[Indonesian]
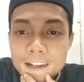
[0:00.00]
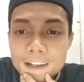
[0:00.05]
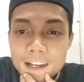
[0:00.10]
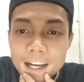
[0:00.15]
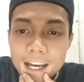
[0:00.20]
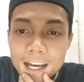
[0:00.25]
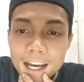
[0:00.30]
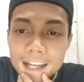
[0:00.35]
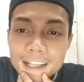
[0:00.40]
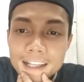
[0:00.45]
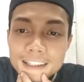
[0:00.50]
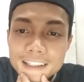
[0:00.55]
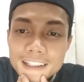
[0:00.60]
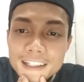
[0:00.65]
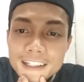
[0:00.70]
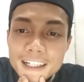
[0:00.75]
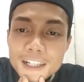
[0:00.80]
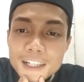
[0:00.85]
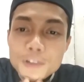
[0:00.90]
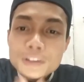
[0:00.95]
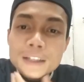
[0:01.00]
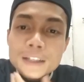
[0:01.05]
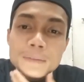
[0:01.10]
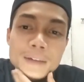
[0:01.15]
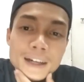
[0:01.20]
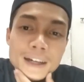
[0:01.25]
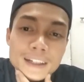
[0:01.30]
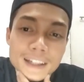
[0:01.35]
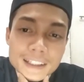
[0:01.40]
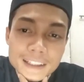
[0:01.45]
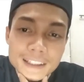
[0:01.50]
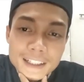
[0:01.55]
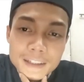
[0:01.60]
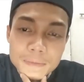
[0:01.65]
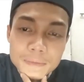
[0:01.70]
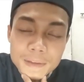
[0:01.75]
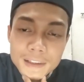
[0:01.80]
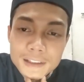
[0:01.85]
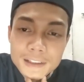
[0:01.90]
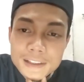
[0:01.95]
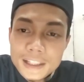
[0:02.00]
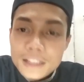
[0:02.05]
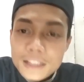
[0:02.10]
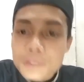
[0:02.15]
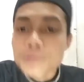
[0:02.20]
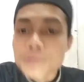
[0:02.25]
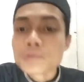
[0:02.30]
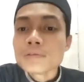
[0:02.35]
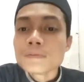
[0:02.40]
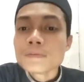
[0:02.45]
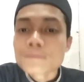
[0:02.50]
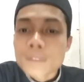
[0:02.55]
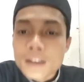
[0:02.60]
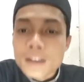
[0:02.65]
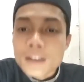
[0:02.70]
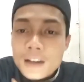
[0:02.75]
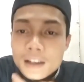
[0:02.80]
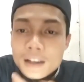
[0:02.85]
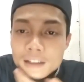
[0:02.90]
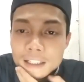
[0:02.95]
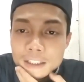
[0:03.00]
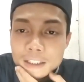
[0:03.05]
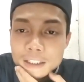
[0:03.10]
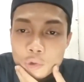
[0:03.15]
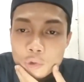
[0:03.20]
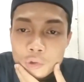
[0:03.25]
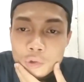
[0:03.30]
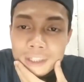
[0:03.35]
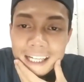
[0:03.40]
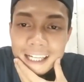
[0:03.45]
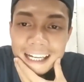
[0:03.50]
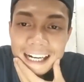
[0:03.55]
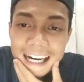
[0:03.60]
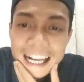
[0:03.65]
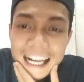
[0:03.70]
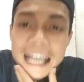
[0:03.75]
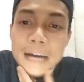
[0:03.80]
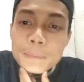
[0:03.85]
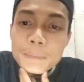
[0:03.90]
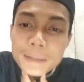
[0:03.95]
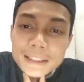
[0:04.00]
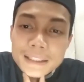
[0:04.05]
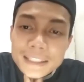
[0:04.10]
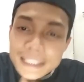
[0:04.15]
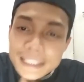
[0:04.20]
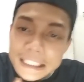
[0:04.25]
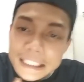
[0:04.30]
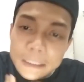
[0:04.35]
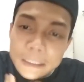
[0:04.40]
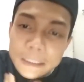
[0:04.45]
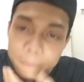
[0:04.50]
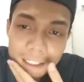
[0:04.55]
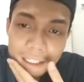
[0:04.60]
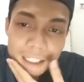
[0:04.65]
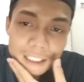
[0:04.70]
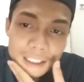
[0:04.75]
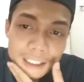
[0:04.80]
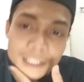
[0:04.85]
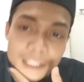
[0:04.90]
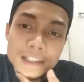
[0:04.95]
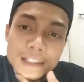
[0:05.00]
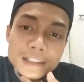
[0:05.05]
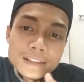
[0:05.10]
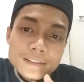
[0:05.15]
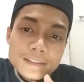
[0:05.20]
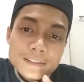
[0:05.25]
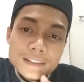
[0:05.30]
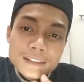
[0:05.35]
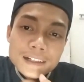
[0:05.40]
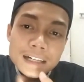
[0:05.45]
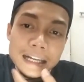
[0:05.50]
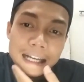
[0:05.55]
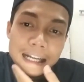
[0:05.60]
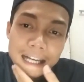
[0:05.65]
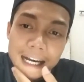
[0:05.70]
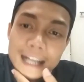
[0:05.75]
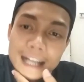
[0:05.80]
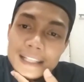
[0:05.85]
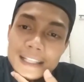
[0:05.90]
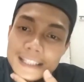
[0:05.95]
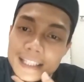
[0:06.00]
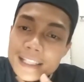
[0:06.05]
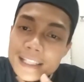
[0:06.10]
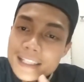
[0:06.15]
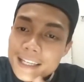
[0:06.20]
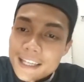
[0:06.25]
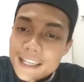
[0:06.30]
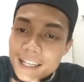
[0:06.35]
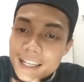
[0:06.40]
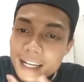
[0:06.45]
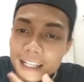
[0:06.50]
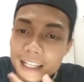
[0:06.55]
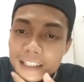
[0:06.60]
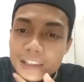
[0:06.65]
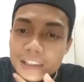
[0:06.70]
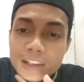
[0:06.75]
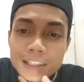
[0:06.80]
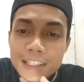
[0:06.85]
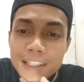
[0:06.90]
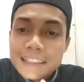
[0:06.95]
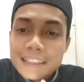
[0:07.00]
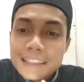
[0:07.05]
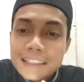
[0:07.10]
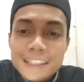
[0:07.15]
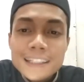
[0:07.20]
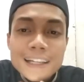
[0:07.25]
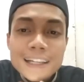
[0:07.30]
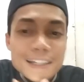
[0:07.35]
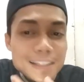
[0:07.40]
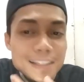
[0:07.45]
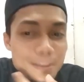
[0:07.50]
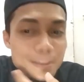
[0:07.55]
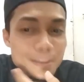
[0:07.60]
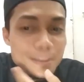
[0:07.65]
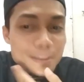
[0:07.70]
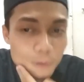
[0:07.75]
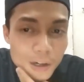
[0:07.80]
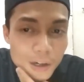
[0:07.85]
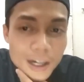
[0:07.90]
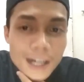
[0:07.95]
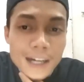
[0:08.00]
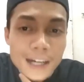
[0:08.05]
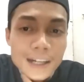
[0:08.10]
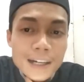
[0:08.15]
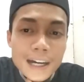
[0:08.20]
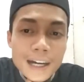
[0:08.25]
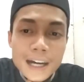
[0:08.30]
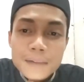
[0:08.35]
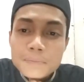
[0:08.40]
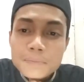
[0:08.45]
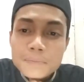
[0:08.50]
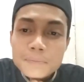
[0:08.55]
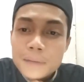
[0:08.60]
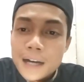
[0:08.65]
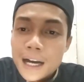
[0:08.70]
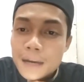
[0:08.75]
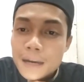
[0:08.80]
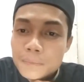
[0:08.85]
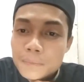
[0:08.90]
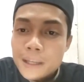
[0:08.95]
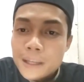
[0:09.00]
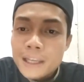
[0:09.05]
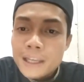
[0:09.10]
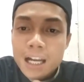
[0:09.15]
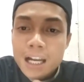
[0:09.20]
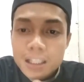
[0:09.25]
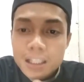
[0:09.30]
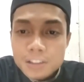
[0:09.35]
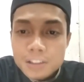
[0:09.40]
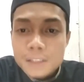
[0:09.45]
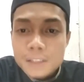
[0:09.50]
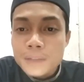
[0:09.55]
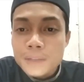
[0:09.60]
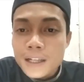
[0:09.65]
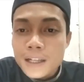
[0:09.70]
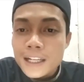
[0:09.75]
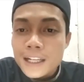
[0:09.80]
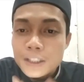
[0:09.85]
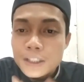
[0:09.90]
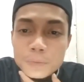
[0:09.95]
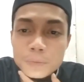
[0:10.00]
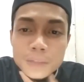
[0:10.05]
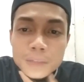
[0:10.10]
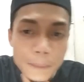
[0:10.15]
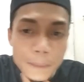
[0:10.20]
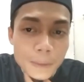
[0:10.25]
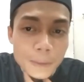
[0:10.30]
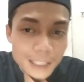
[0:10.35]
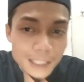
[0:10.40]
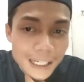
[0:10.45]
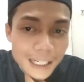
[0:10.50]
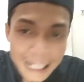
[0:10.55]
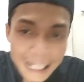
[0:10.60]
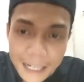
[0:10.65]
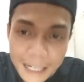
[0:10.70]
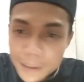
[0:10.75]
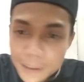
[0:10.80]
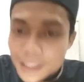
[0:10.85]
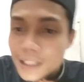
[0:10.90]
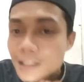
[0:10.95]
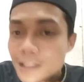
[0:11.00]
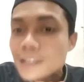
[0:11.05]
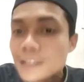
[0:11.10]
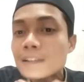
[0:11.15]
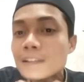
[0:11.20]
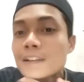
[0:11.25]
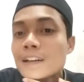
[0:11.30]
Ada tiga keutamaan, kata Nabi. Satu, diturunkan rahmatnya kepada Allah. Kasih sayang Allah yang tidak semua hamba-hamba yang Allah ciptakan itu mendapatkan rahmat Allah.